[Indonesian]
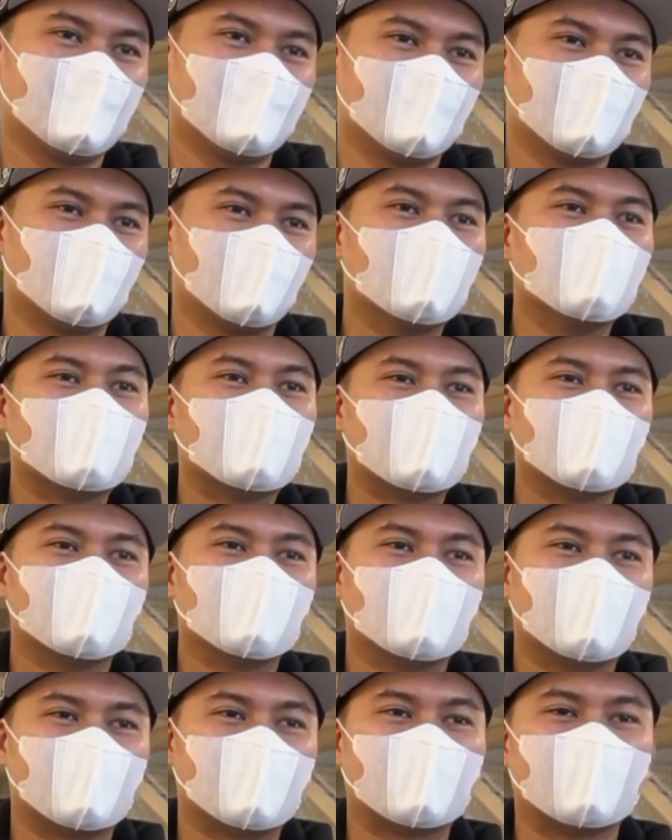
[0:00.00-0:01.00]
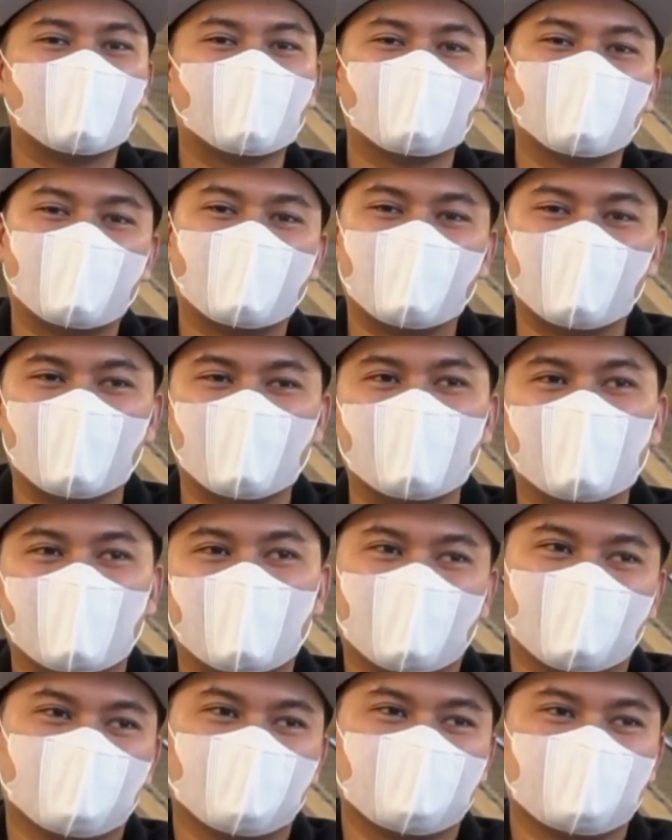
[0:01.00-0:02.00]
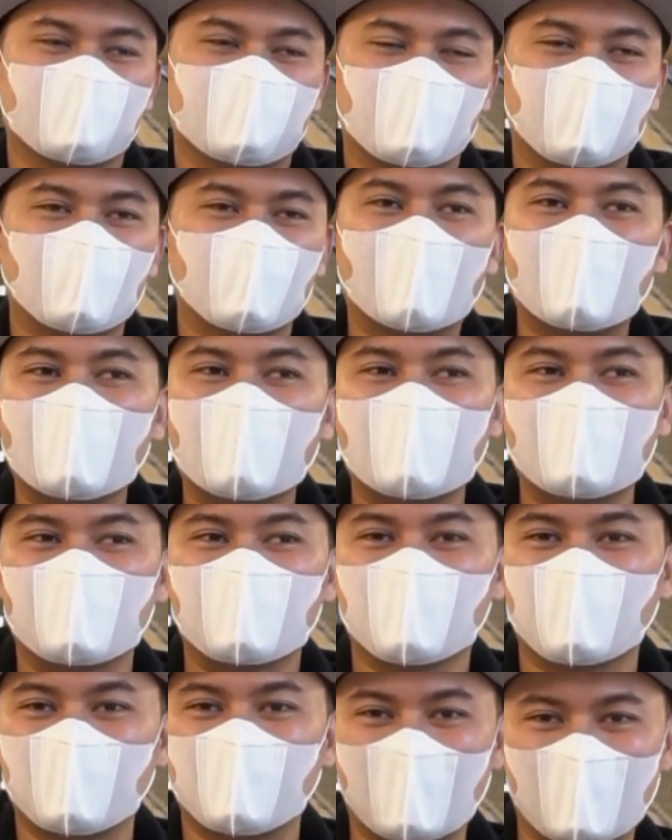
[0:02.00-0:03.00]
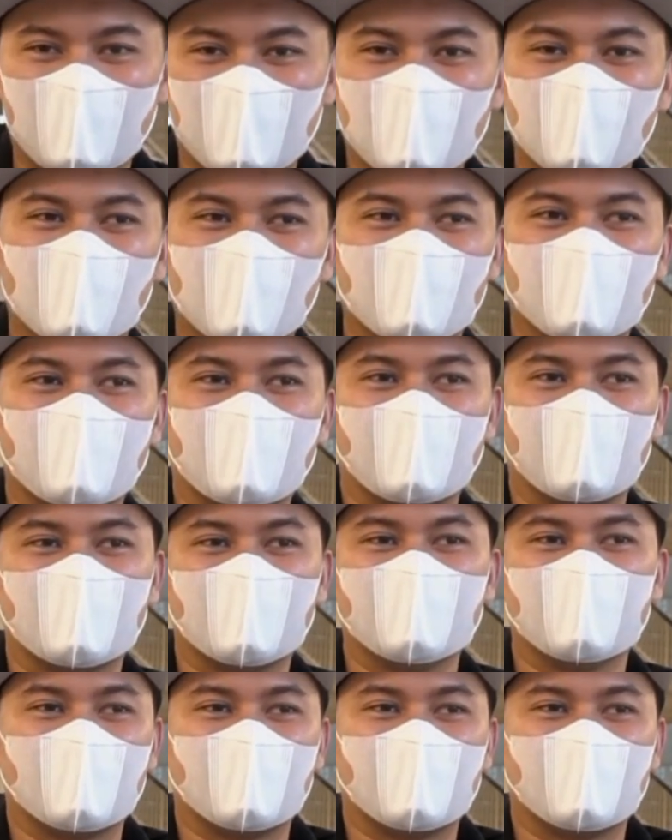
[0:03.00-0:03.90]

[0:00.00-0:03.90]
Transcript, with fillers: gue menggunakan vendor yang udah cukup lama gue gunakan dan